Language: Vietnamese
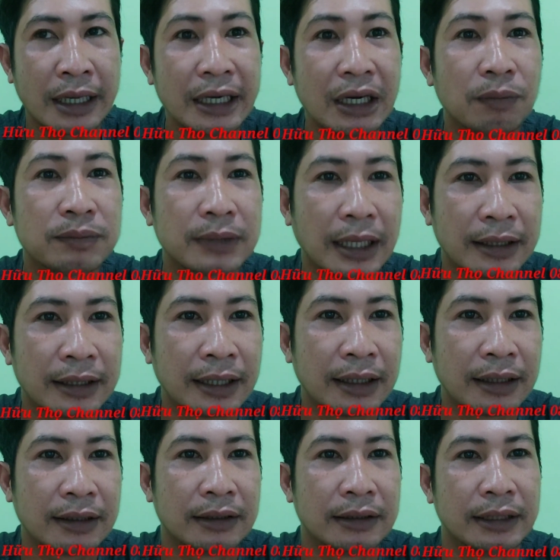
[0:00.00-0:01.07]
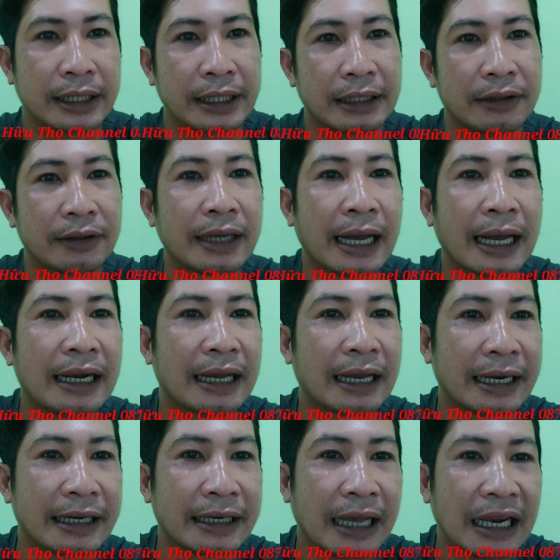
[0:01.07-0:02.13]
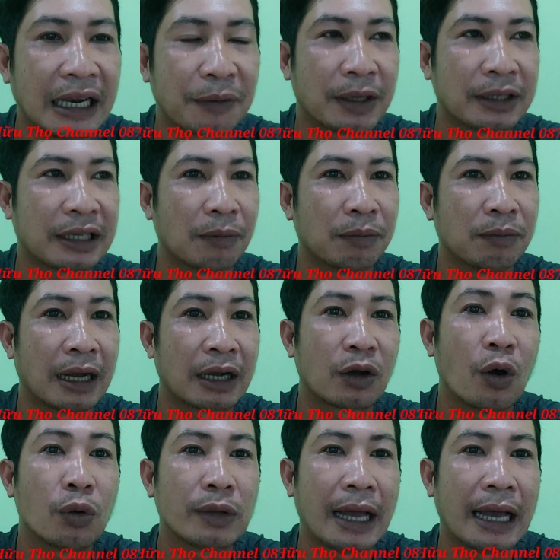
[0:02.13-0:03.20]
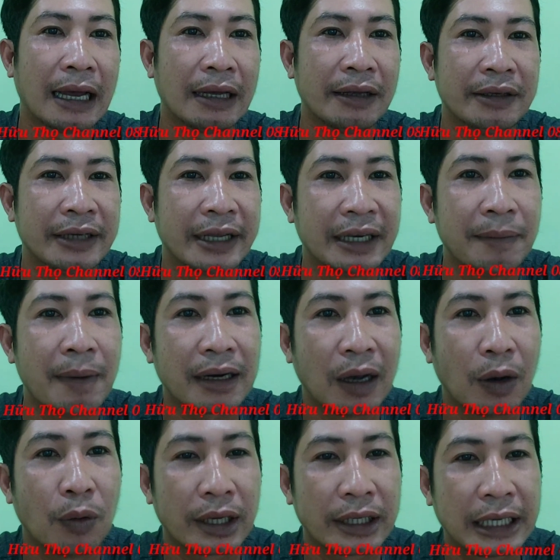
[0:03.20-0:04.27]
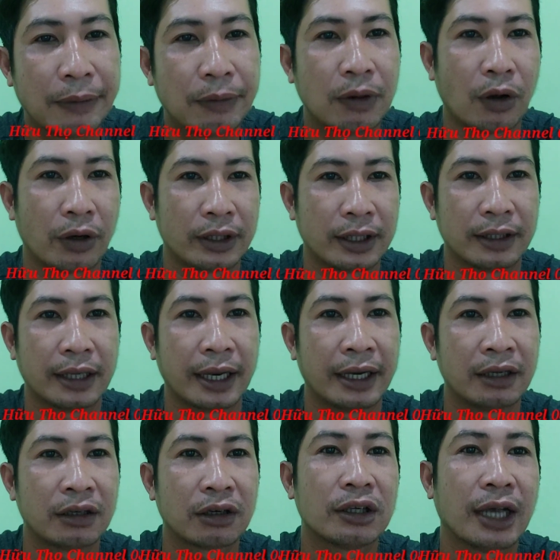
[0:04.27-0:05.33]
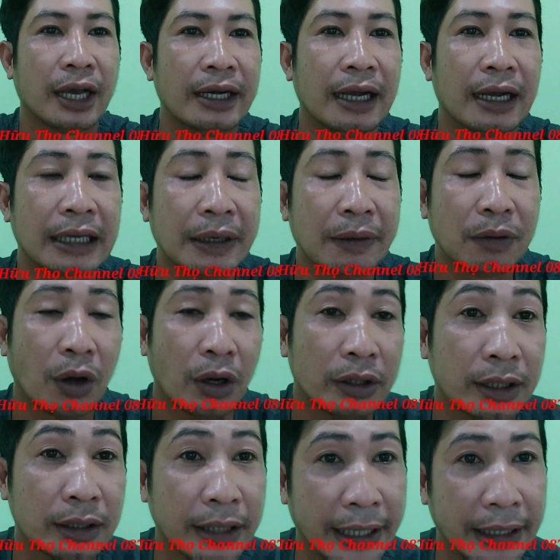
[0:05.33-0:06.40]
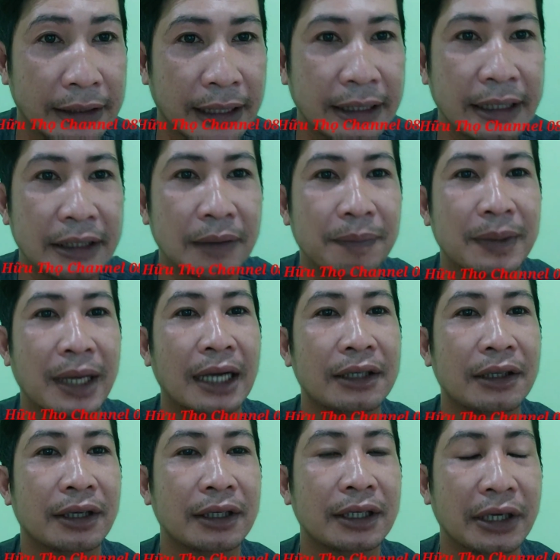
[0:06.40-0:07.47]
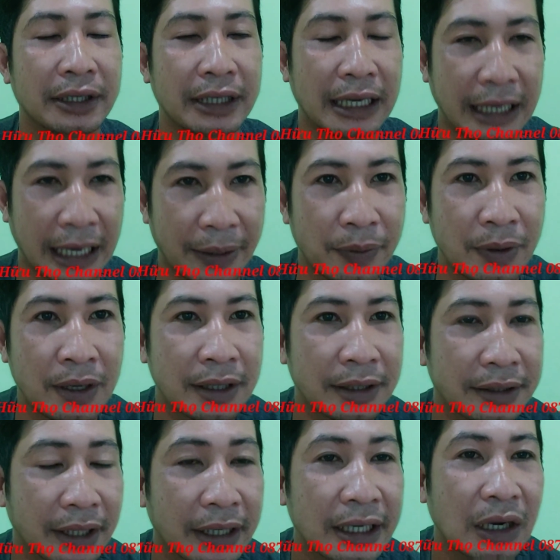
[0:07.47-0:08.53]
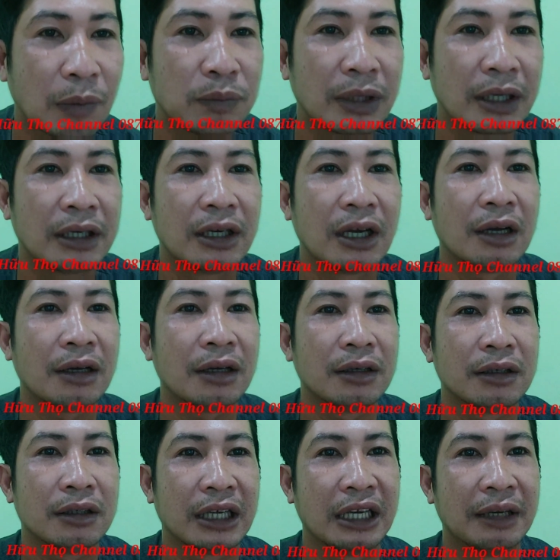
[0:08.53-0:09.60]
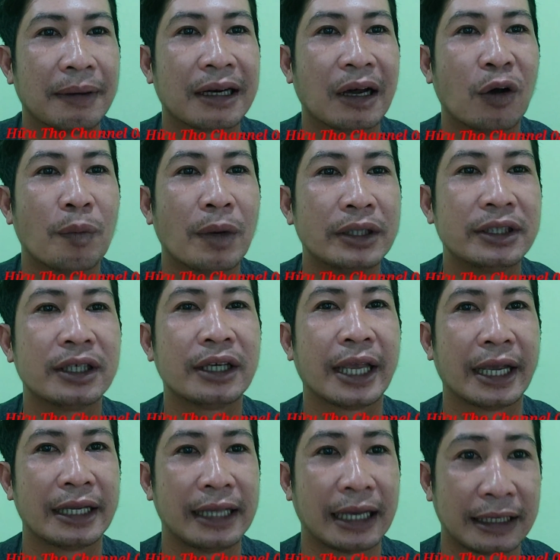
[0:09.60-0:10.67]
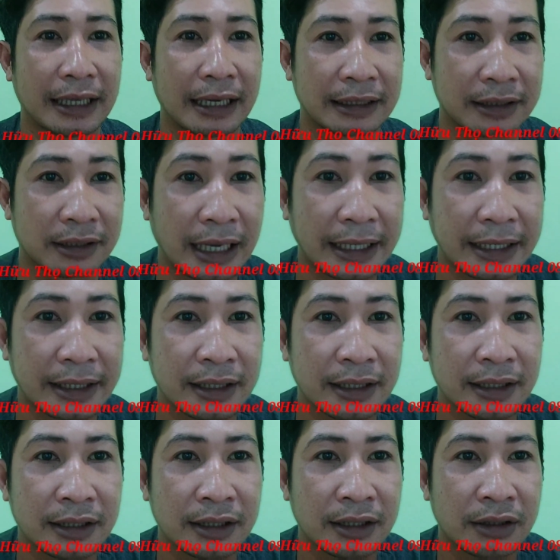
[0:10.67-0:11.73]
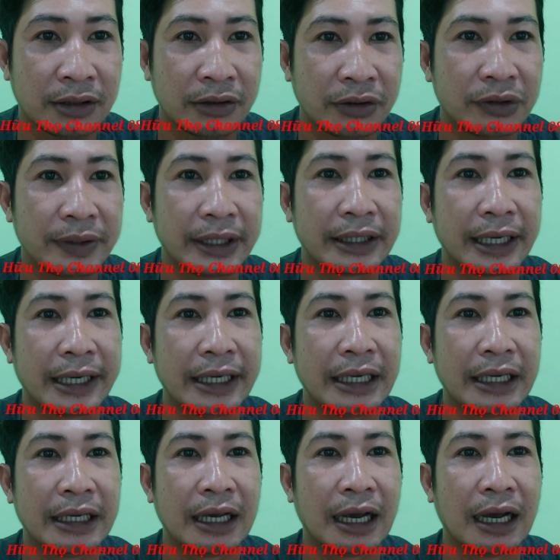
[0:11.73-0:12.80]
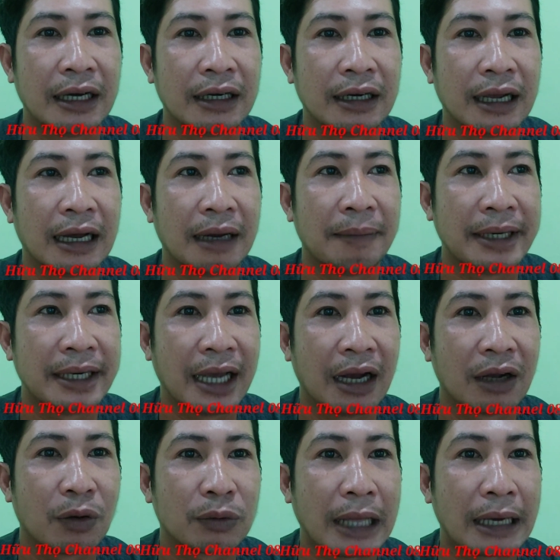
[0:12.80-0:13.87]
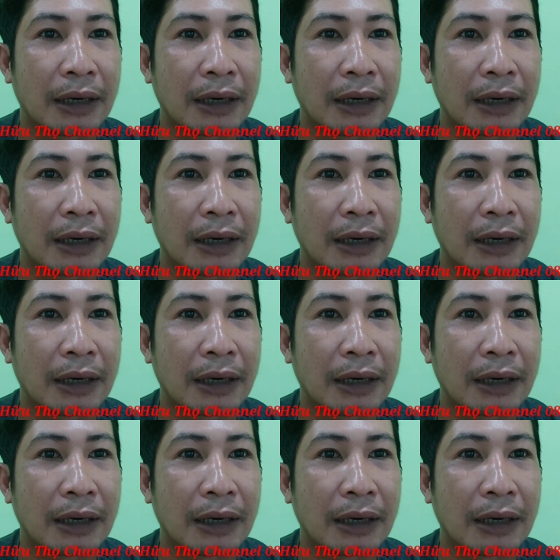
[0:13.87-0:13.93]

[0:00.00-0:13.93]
cái thông tin á thì nó khá là hay khá là quan trọng mà cô ta thì bắt đầu là kêu gọi từ thiện có thể là kêu gọi từ thiện để đi giúp đỡ cho những người dân nghèo những cái thông tin đó thì bắt đầu mới xuất hiện dần dần từ đây quý vị nghĩ đi ờ à, là bây giờ cô